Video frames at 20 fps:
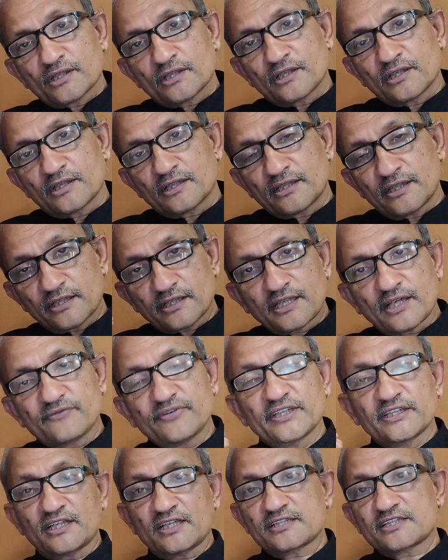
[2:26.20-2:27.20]
घर का
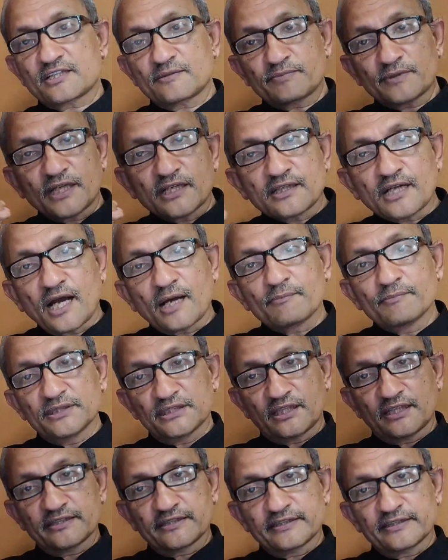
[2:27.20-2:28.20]
फाइनेंशियल प्लान आप
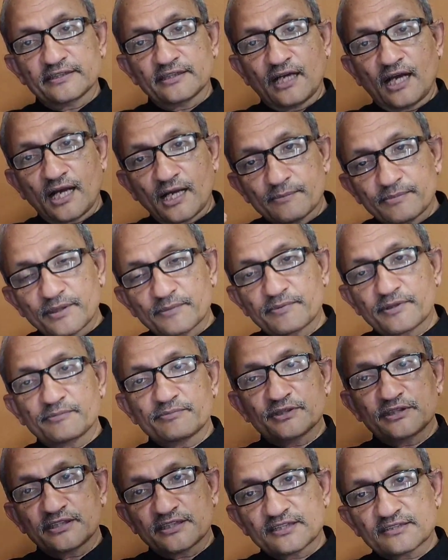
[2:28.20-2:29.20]
बनाएंगे आप आपके
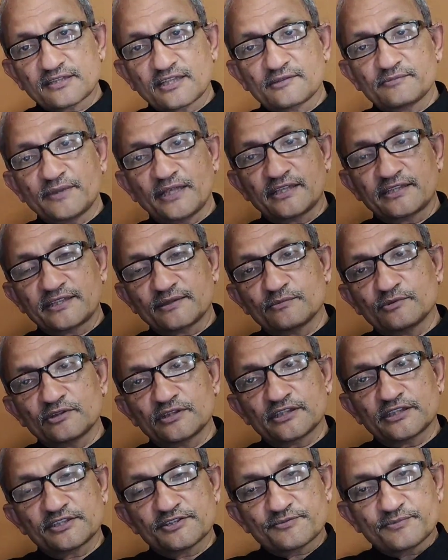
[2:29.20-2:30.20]
पति के साथ बैठ के
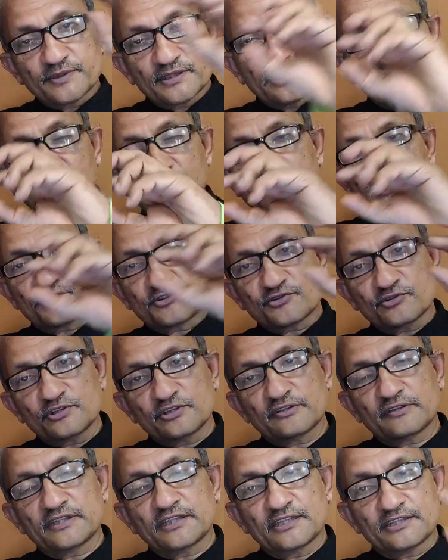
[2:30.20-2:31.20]
बोलेंगे इस पर इतना खर्च
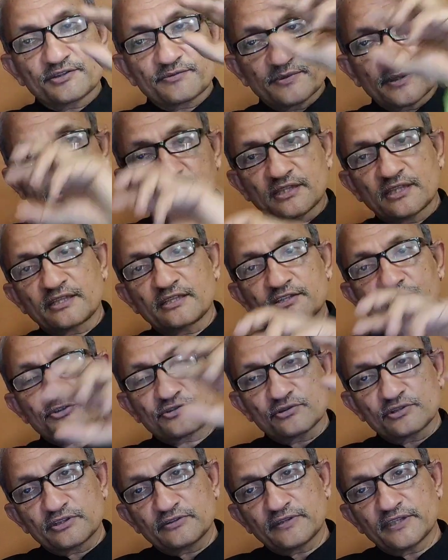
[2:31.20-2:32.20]
होने वाला इस पर इतना खर्च
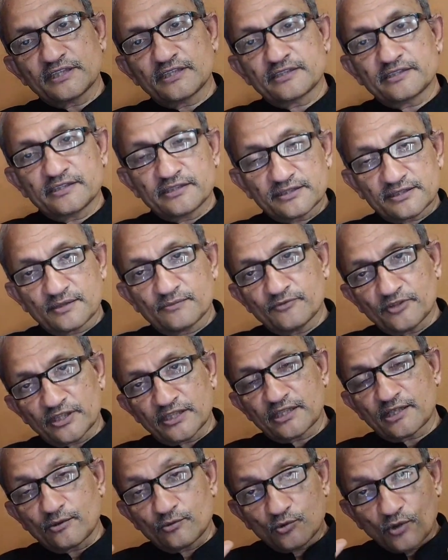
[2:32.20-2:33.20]
होने वाला ये सब
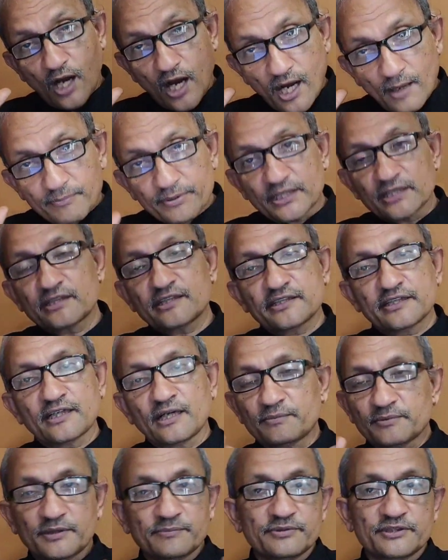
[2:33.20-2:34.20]
वगैरह वो आप करेंगे
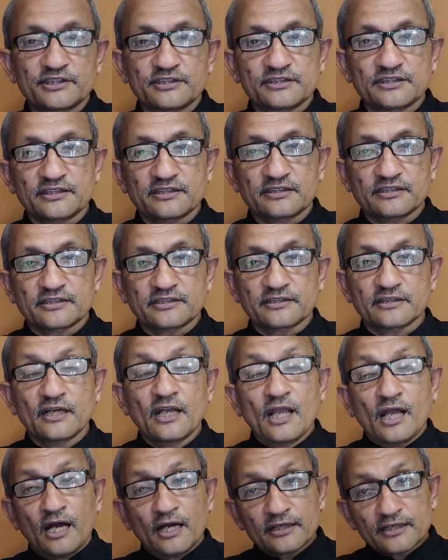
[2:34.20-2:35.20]
आपके पति नहीं करेंगे
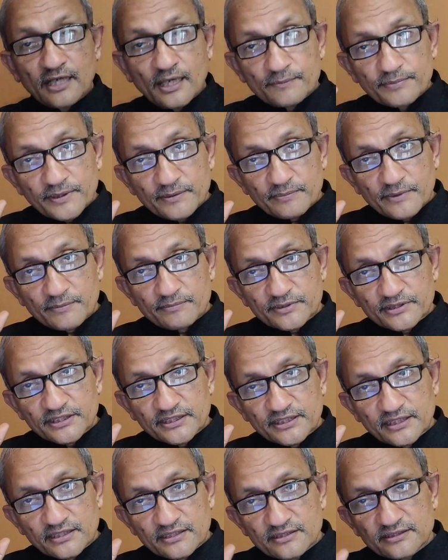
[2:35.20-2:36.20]
अगर आपके
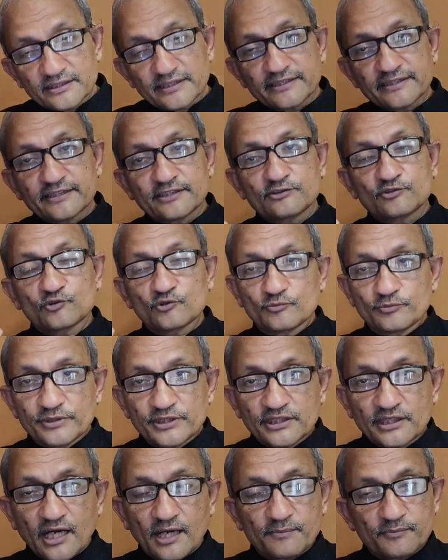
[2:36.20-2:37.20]
पति करते हैं तो
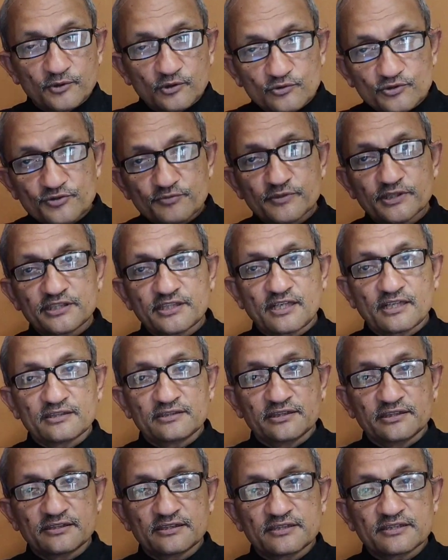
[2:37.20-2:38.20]
भी आपको उसमें
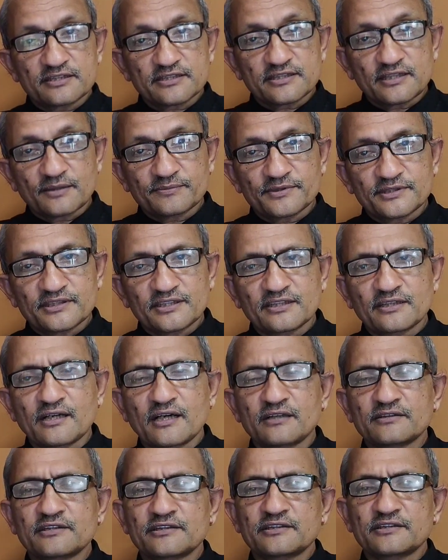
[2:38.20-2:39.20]
ध्यान देना चाहिए आप ये नहीं आ
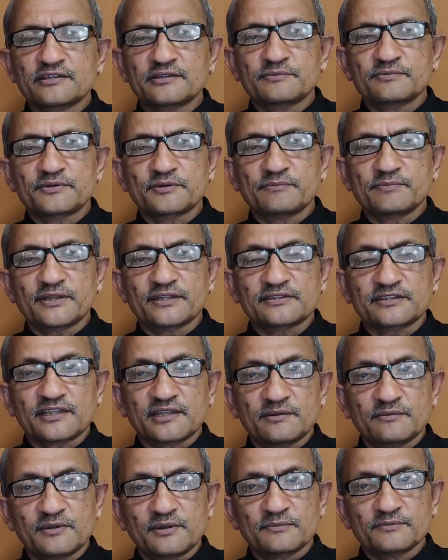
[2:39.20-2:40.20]
हाँ, नहीं नहीं सब पैसे
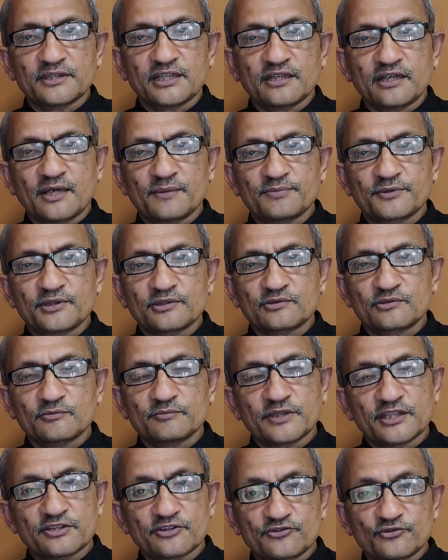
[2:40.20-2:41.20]
का मामला है आप करो
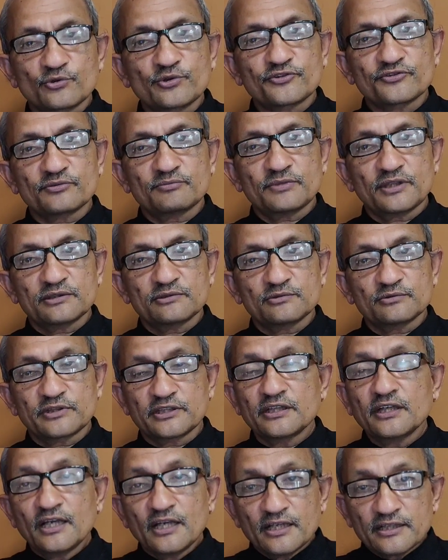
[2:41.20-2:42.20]
मैं रसोई संभाल
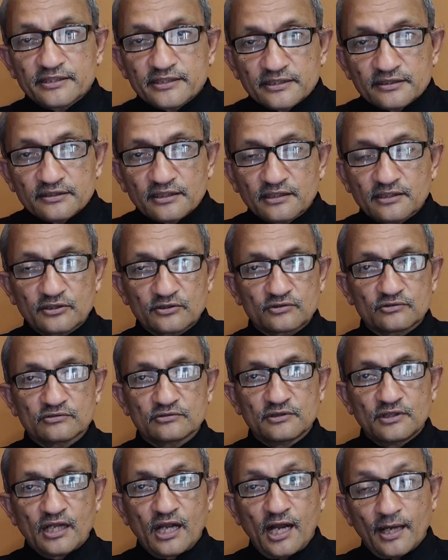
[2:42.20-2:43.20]
लूँगी ये ना करो
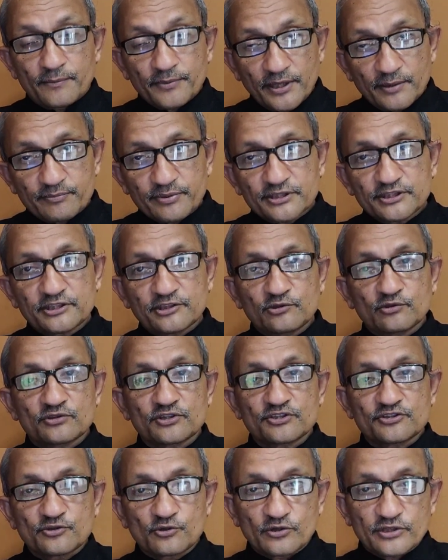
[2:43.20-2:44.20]
आपके पति को
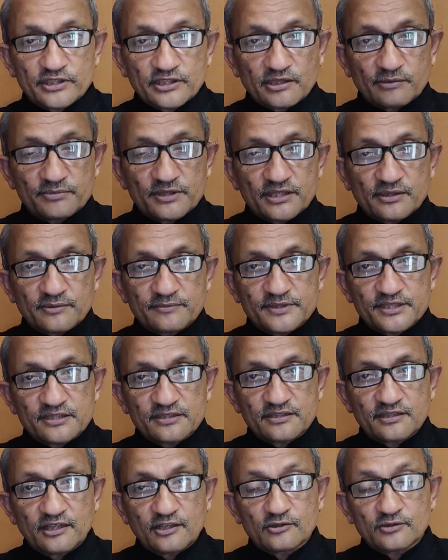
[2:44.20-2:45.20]
रसोई के बारे में
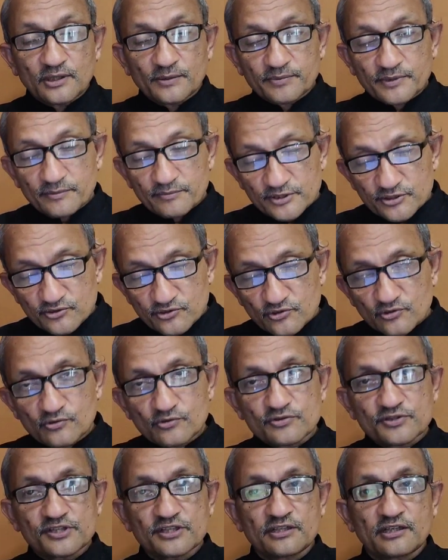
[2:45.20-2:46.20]
सिखाओ आपके बच्चों
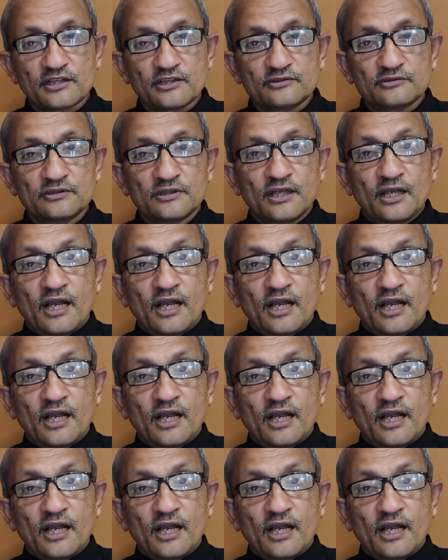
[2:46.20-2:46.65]
को सिखाओ